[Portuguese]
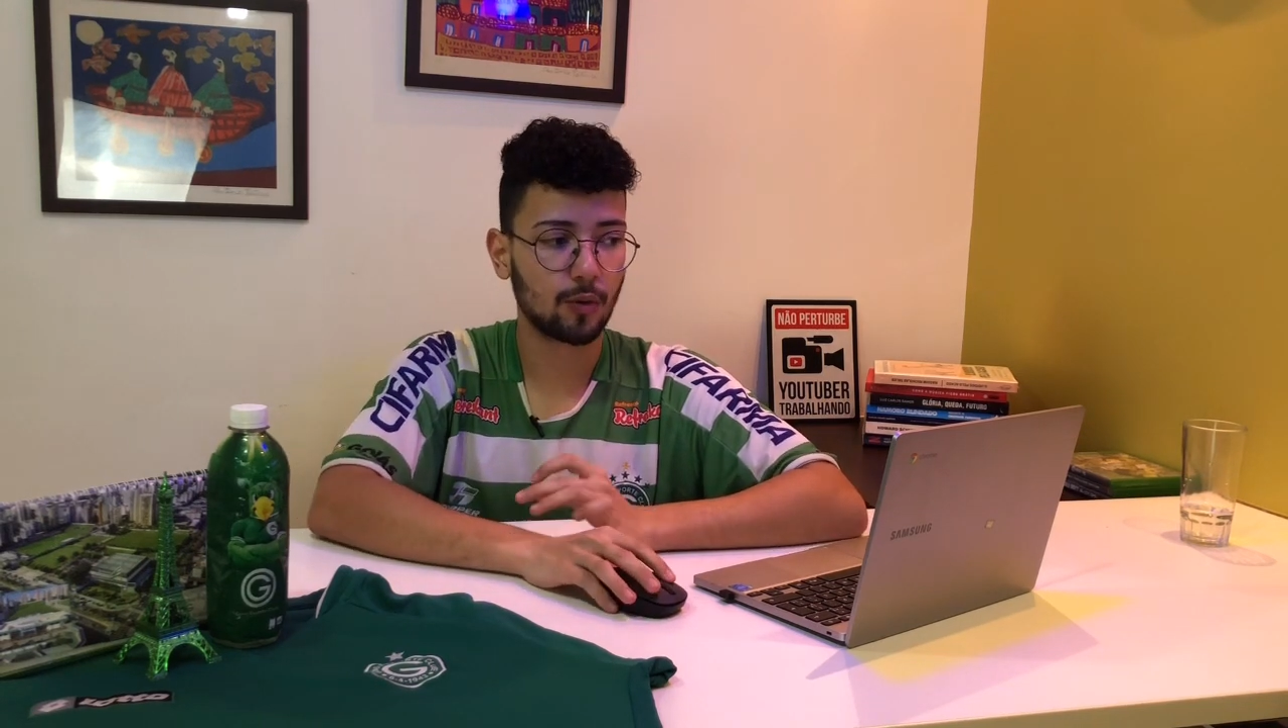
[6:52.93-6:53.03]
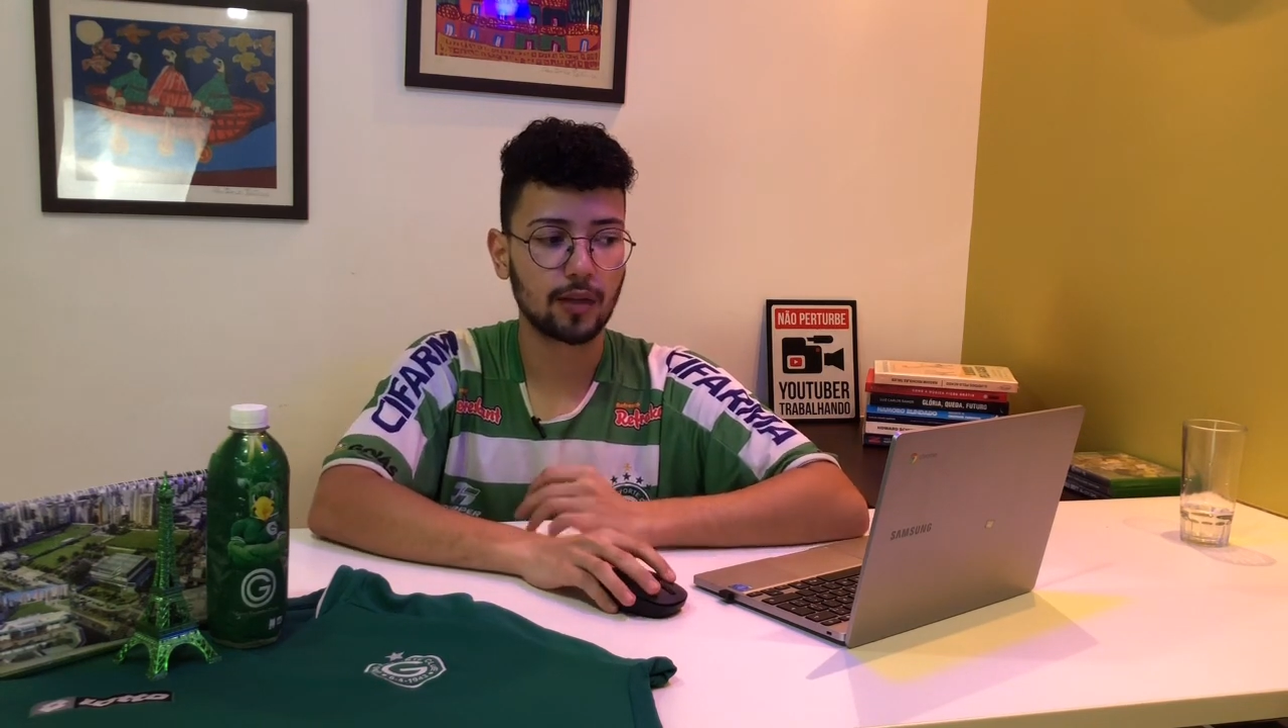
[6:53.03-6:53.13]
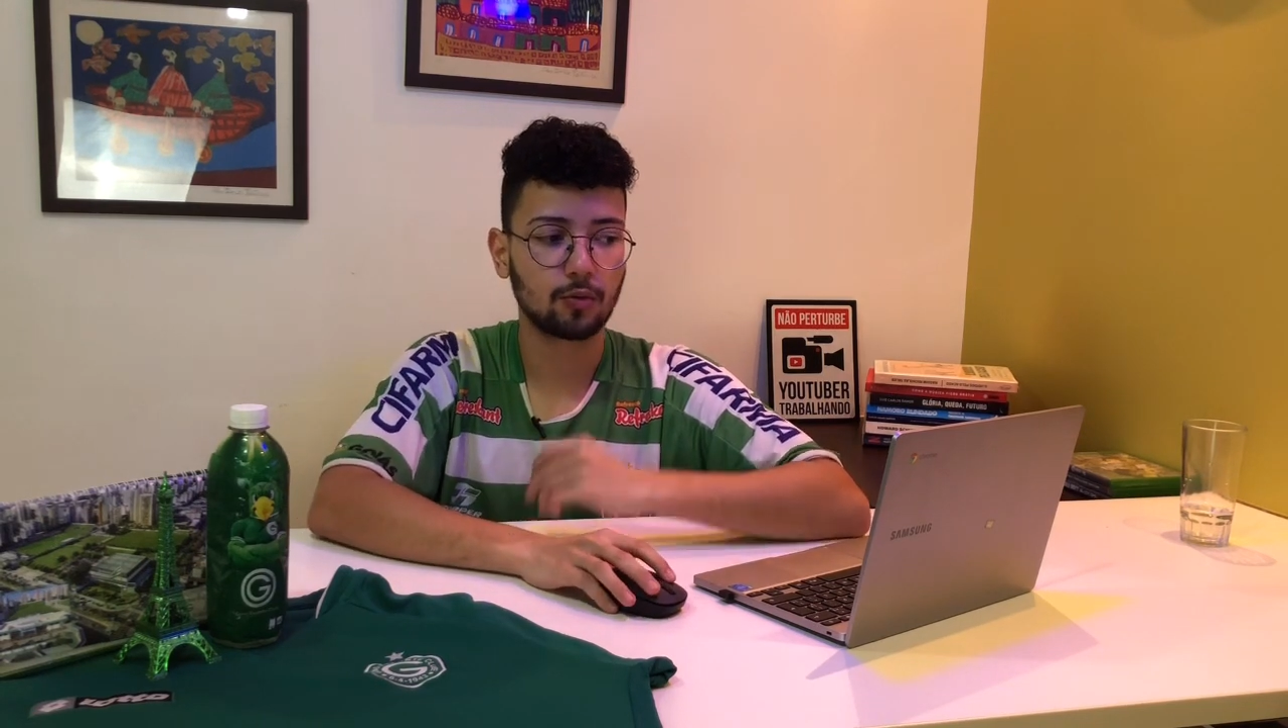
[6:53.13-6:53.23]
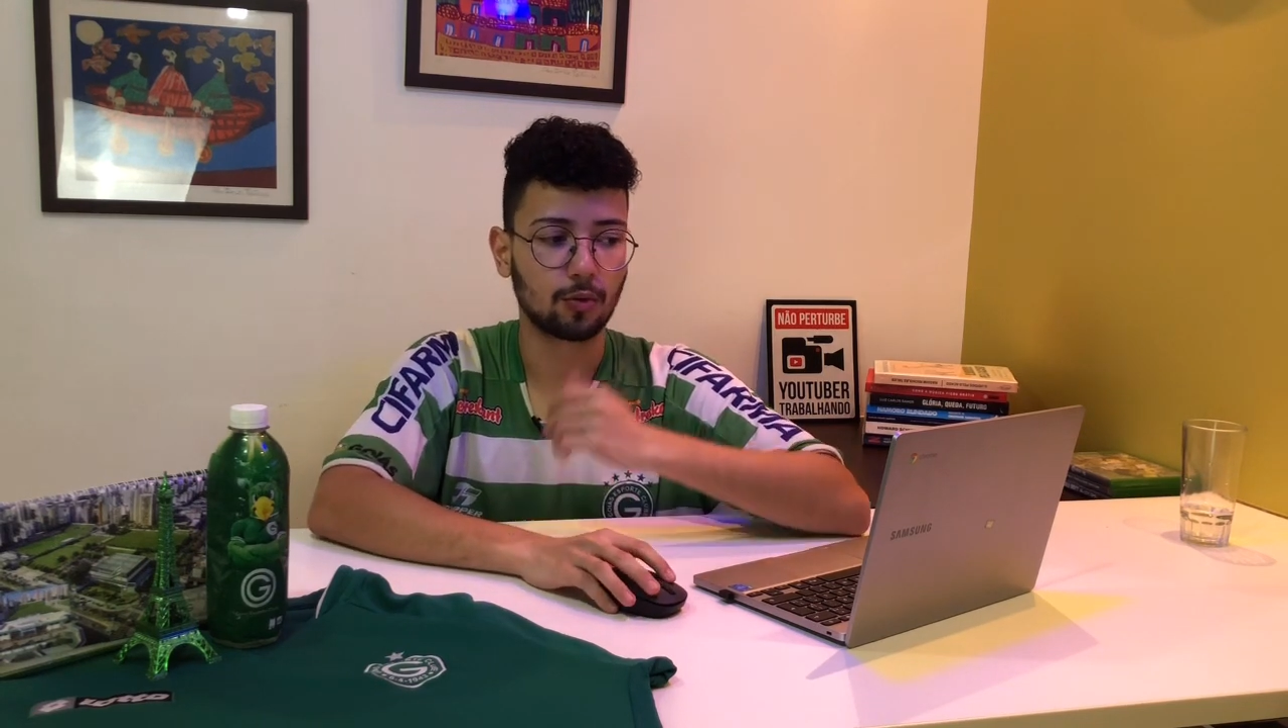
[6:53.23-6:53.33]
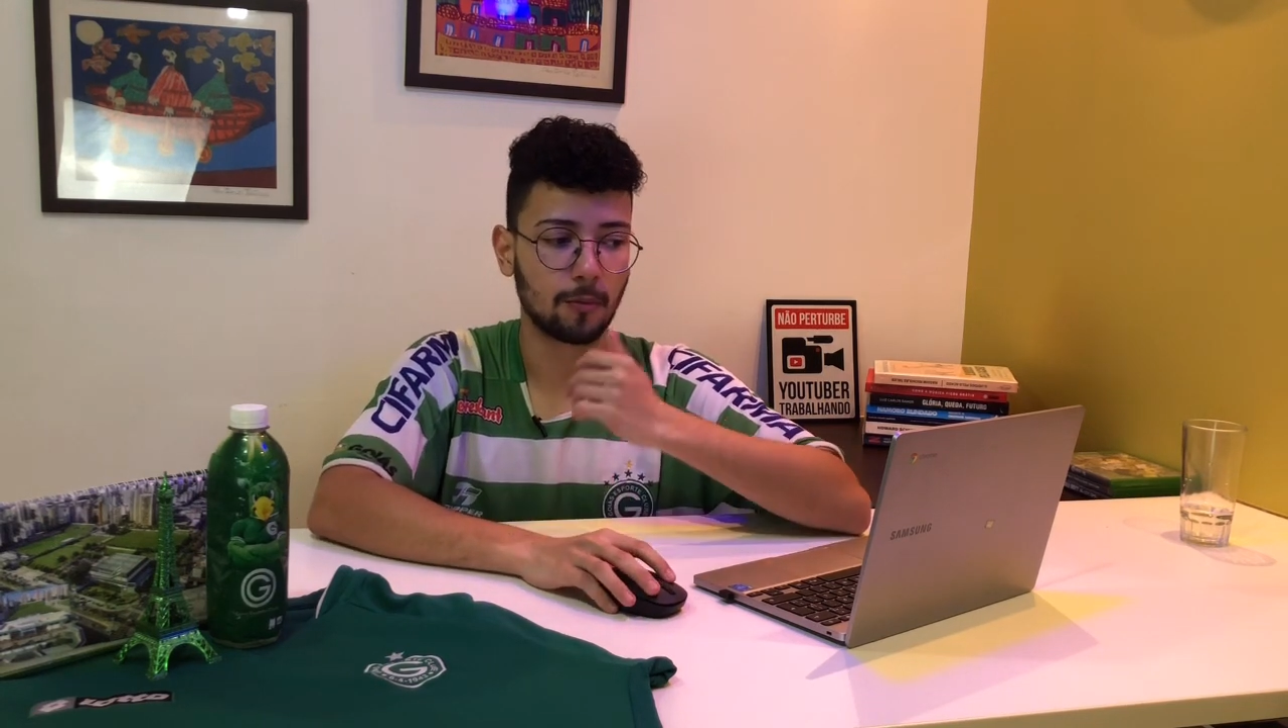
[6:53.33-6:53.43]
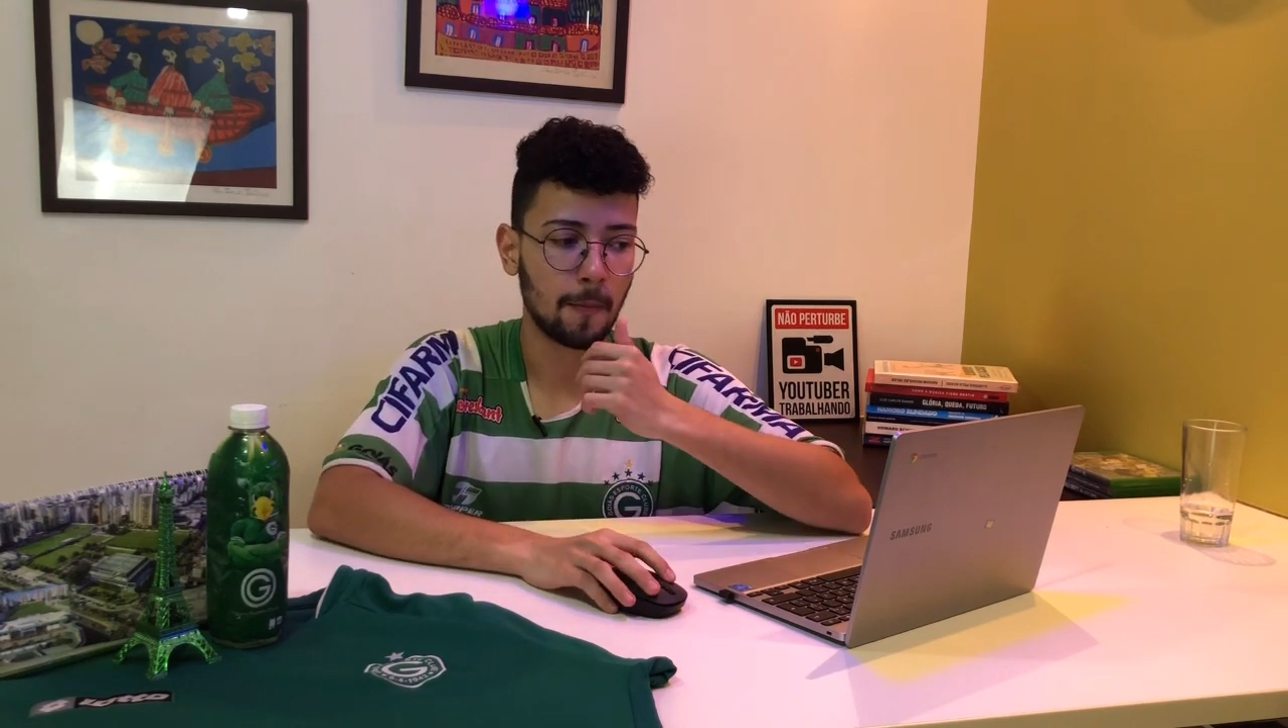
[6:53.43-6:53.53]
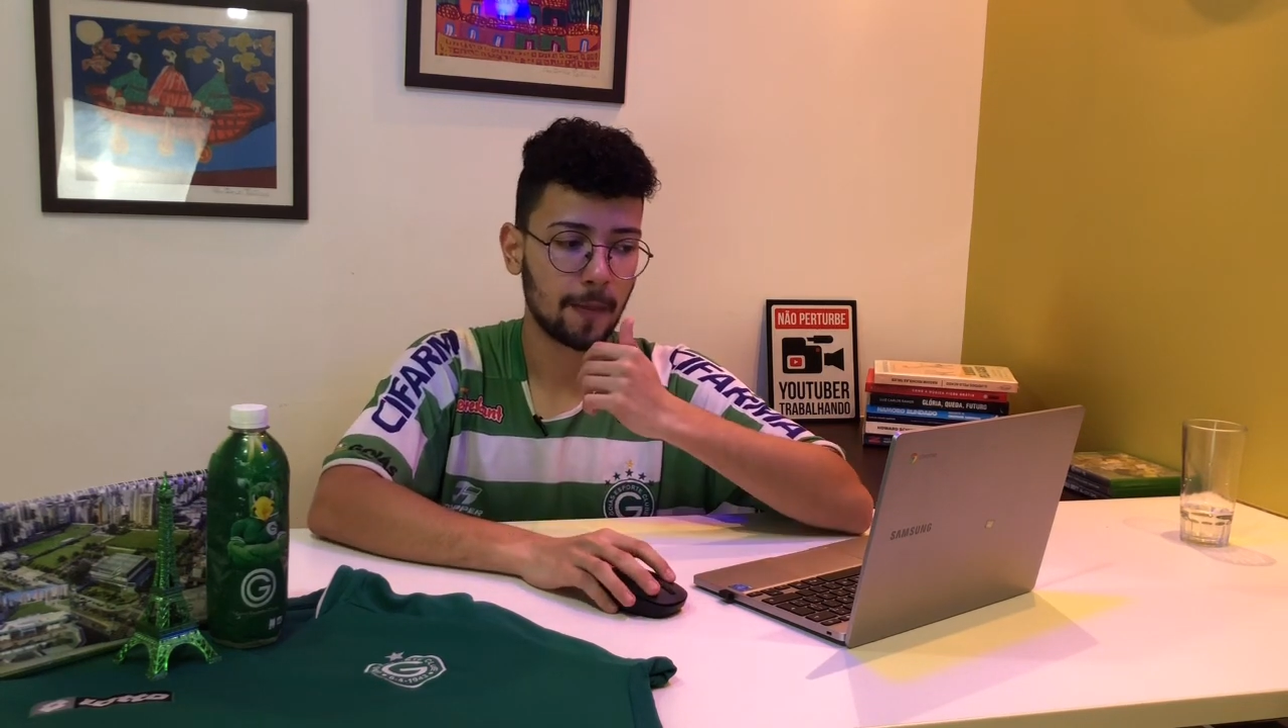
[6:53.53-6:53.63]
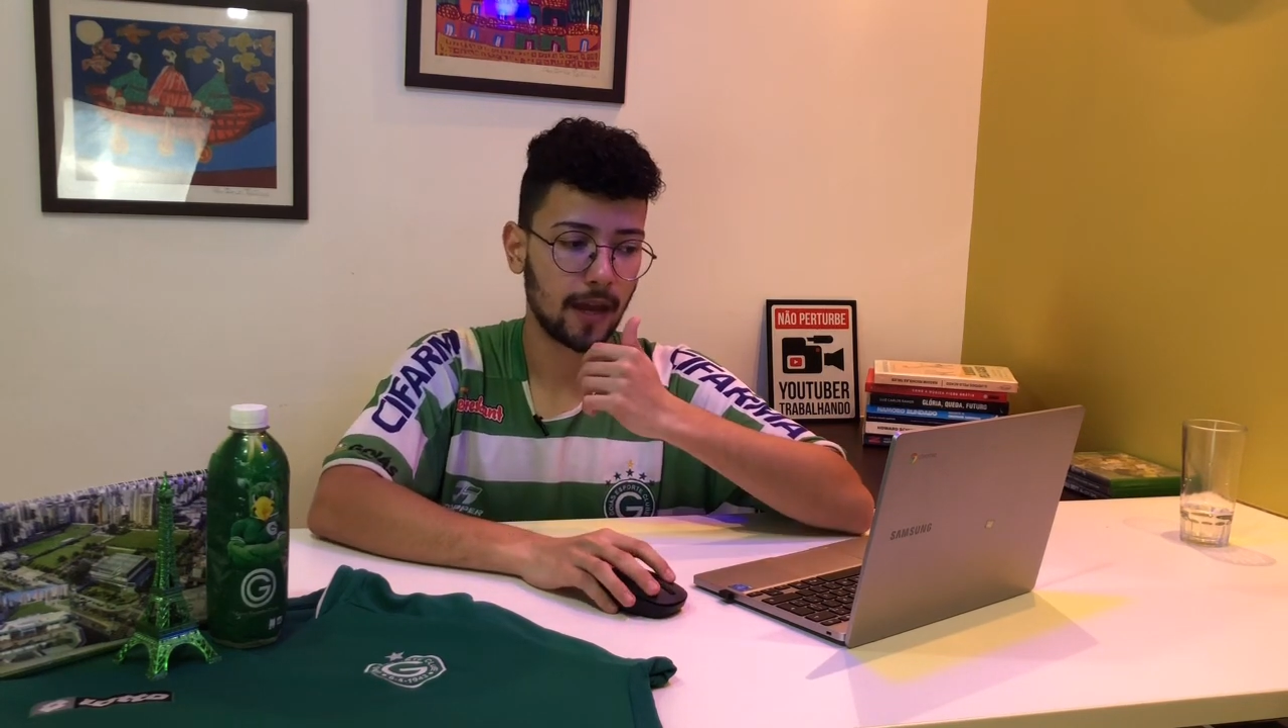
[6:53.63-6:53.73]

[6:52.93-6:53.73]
do retorno